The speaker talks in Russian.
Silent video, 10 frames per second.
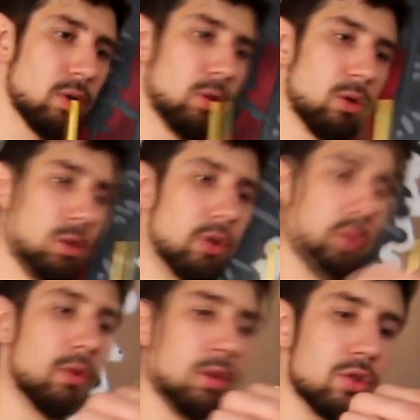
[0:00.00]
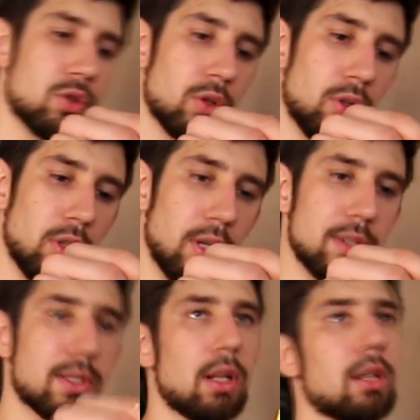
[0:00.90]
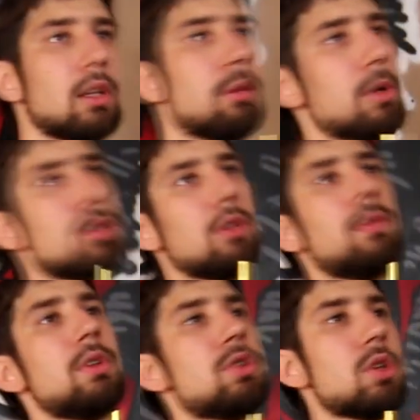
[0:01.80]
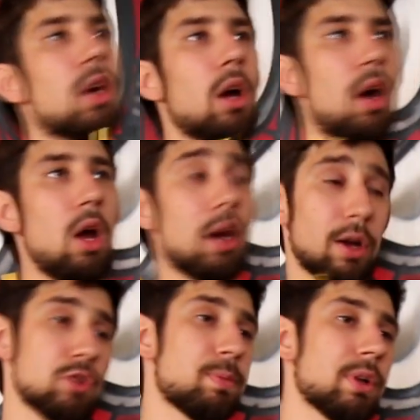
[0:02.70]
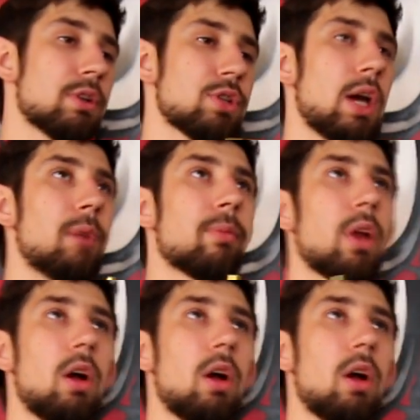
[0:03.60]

о его еще нескольких небольших фишечках. Короче, продолжаем.